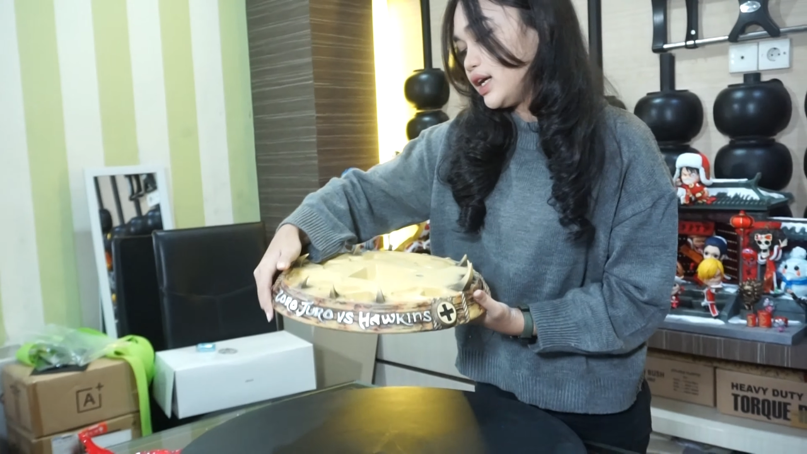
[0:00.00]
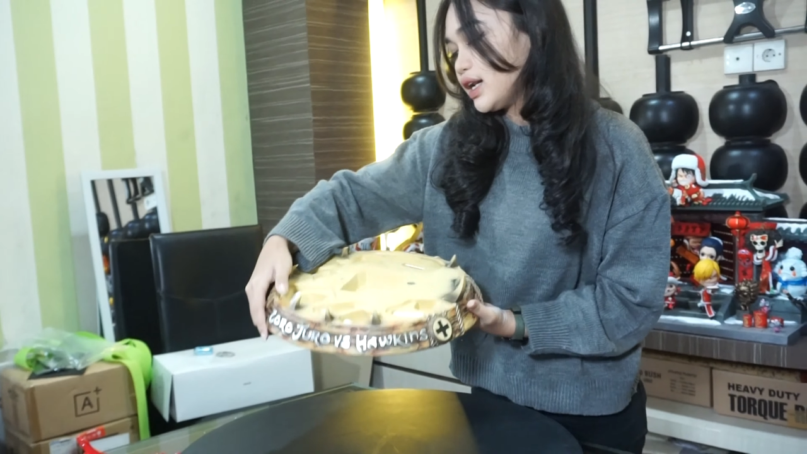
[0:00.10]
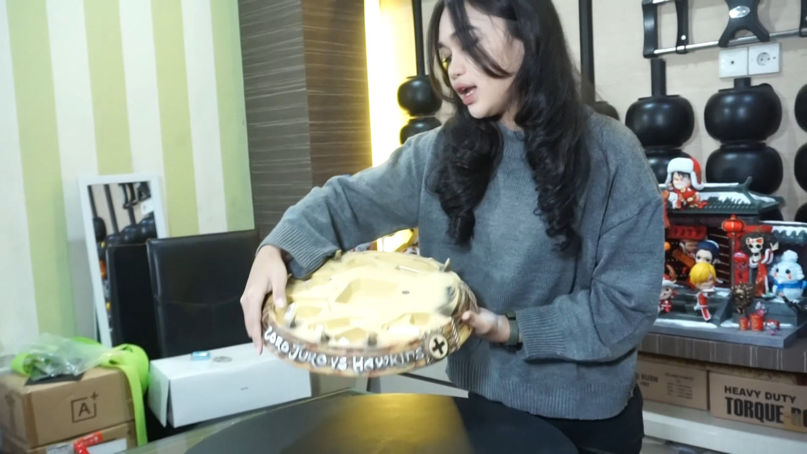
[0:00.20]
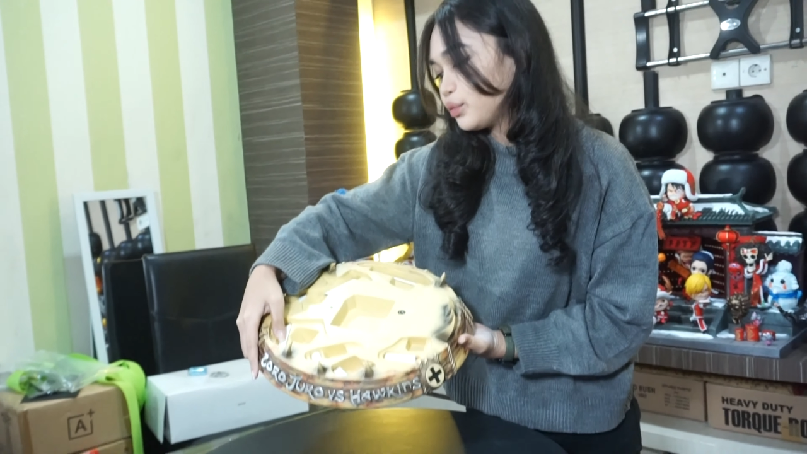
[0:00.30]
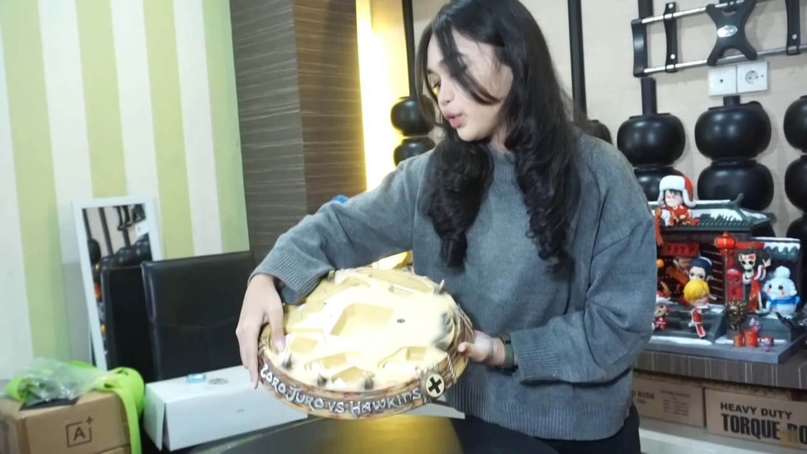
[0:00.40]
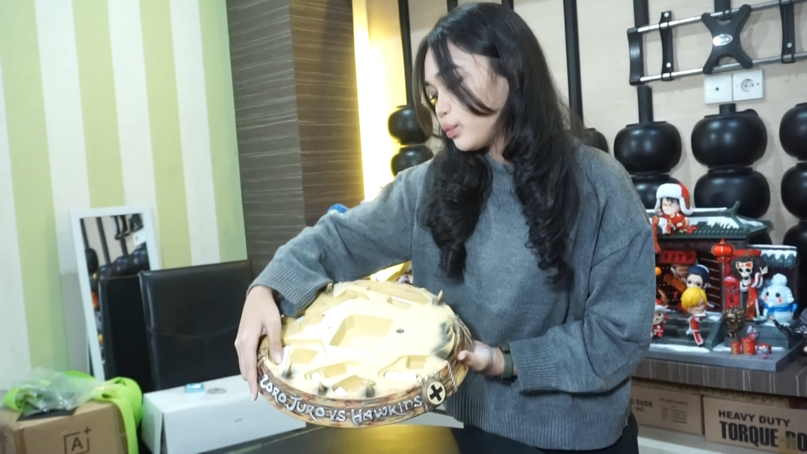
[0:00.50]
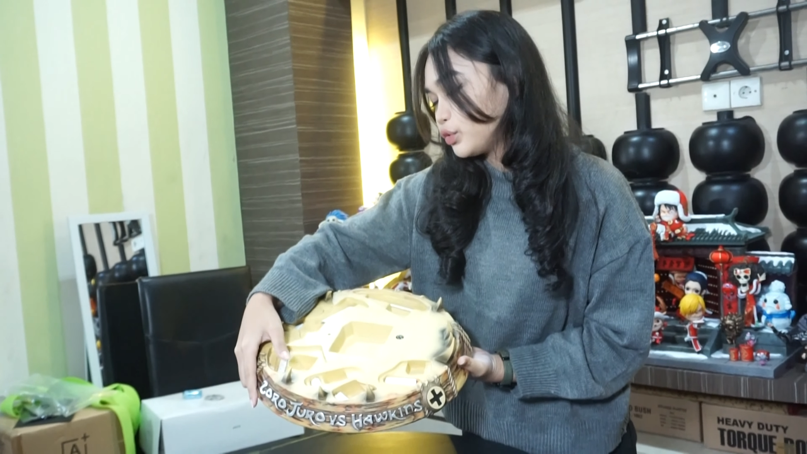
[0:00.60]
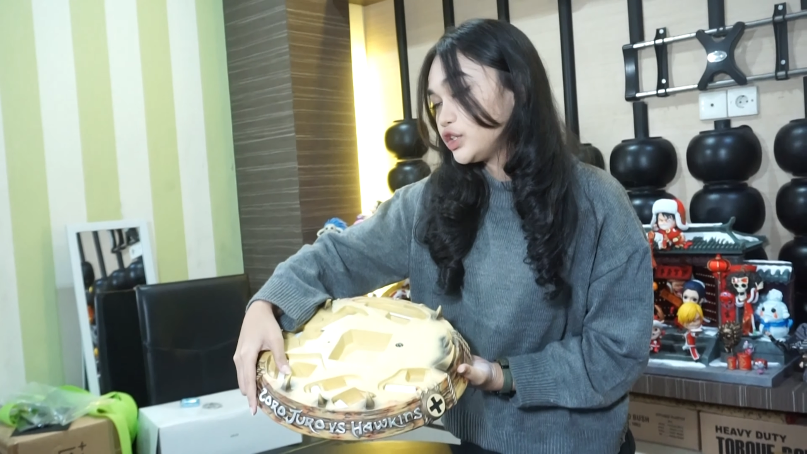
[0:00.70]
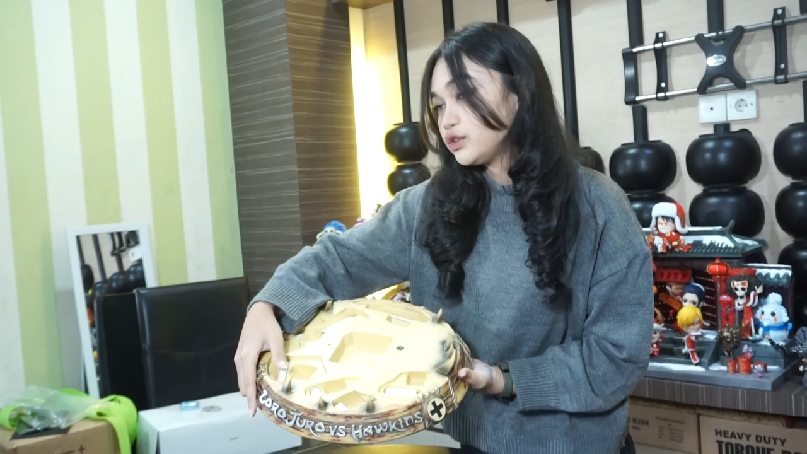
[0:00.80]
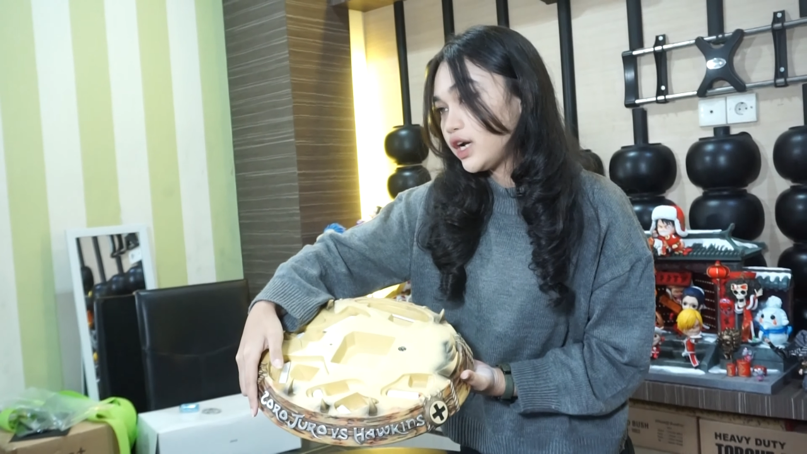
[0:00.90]
Ini ada
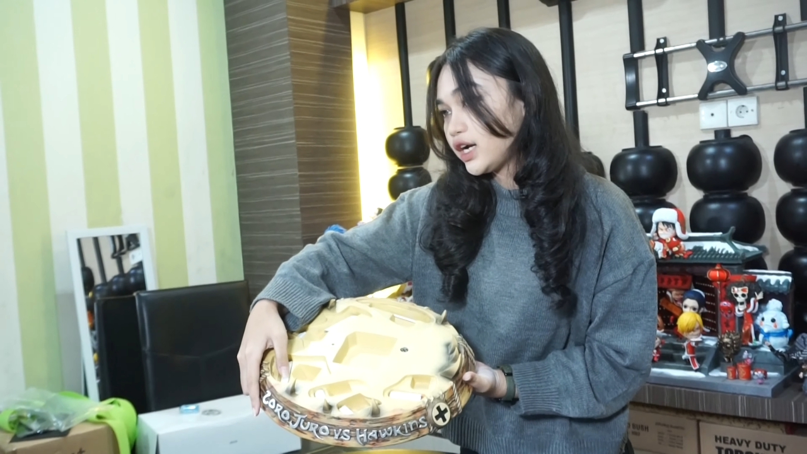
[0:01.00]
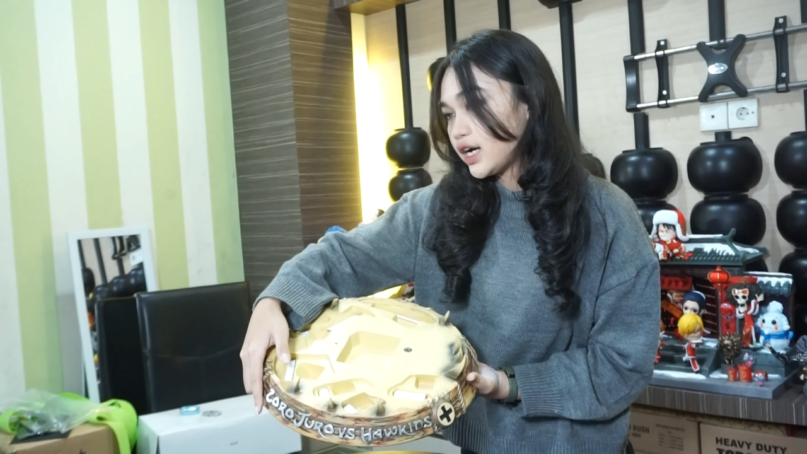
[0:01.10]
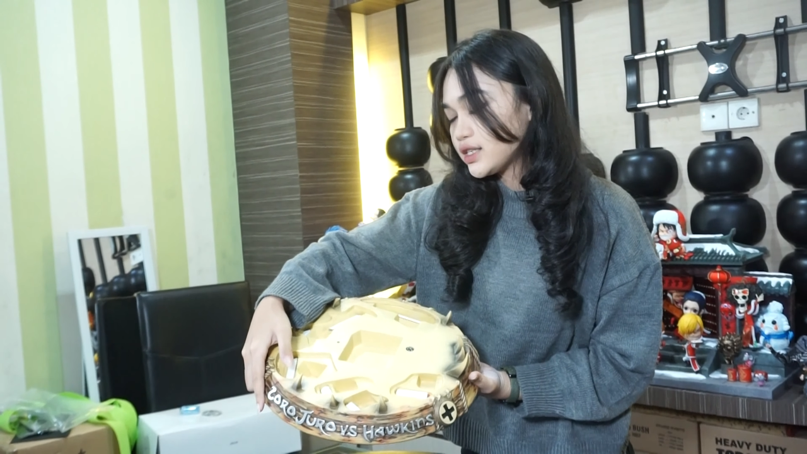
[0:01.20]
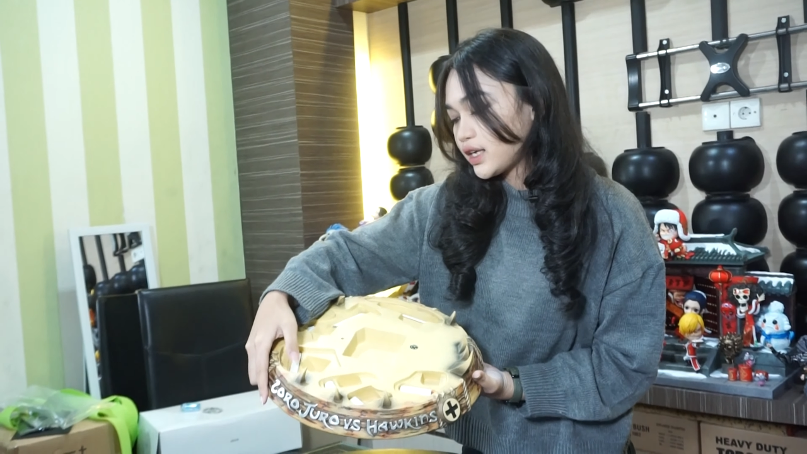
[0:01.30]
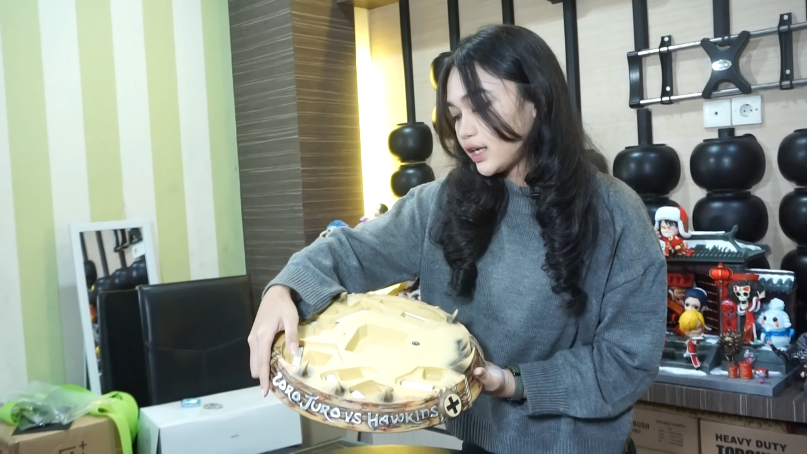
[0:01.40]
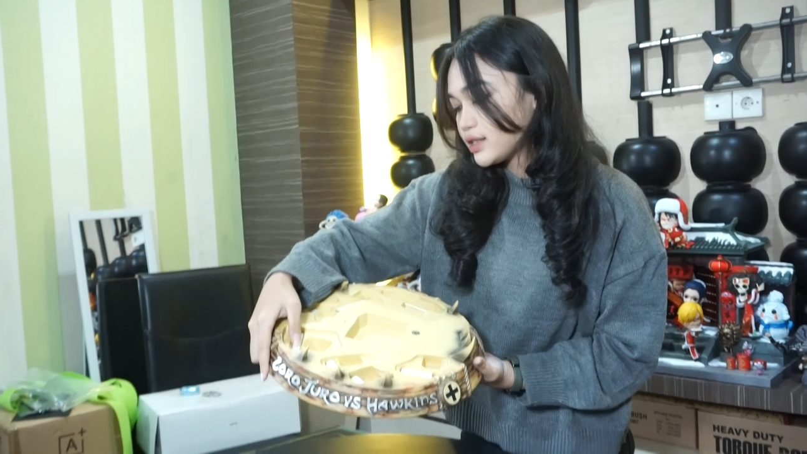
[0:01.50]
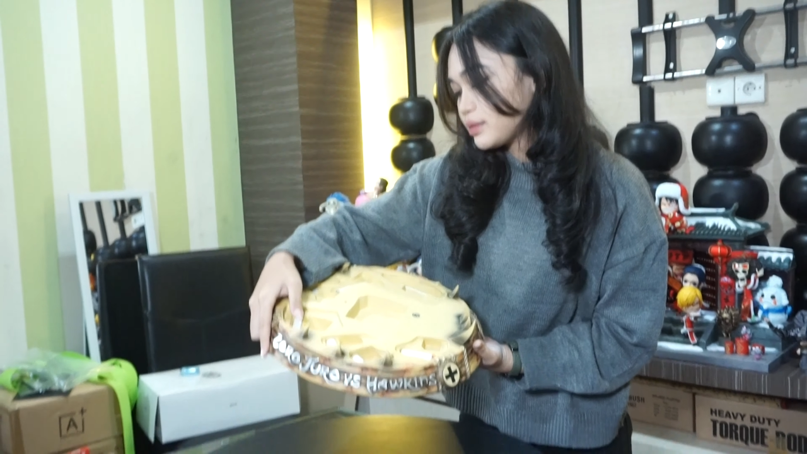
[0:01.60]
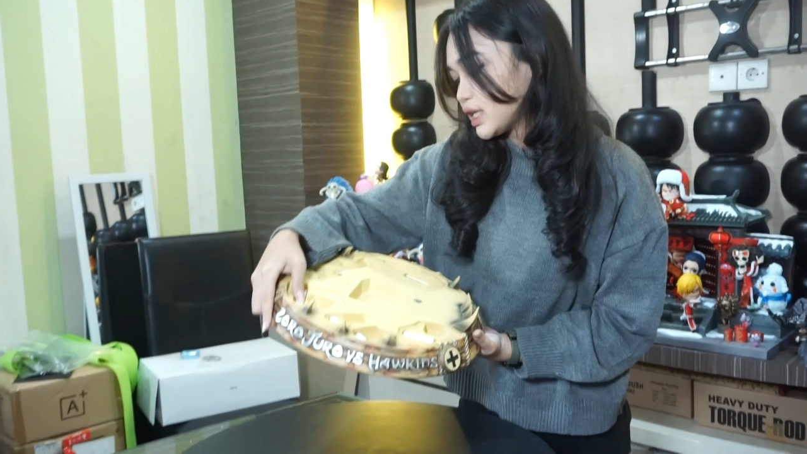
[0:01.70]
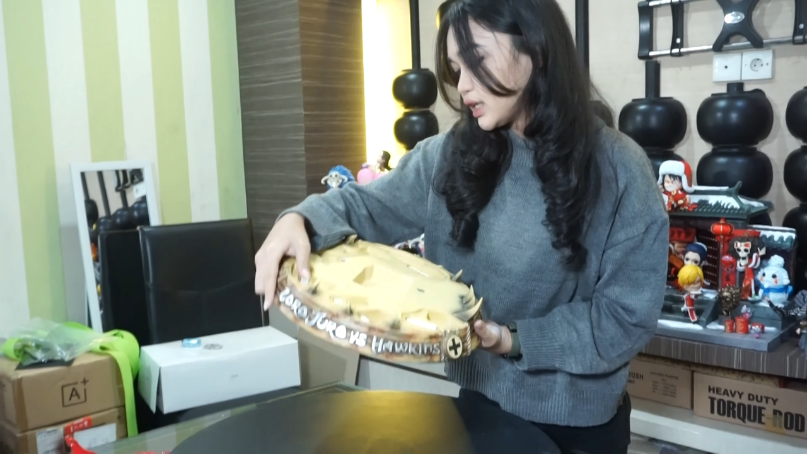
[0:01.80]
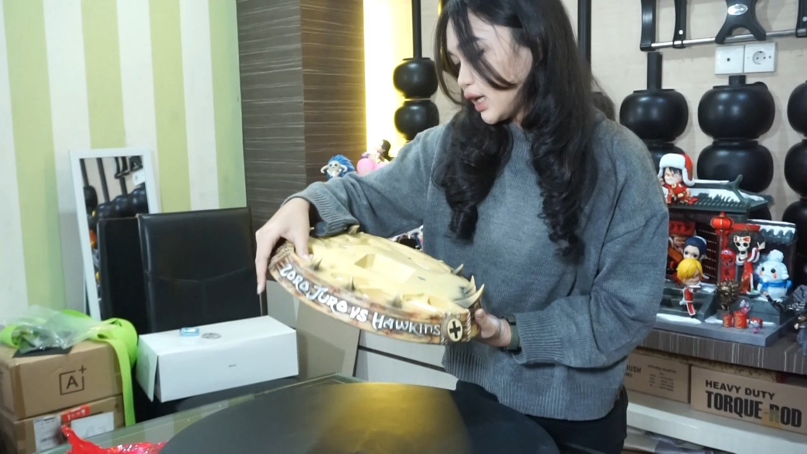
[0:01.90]
lampu-lampunya juga ya guys,
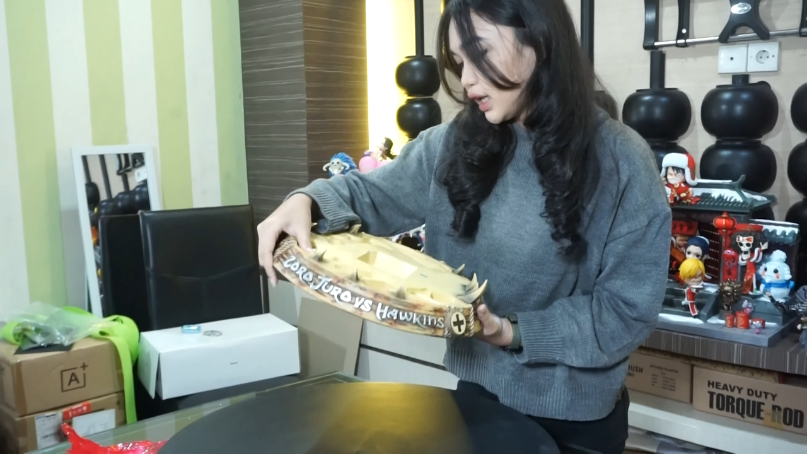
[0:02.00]
kayaknya sih bisa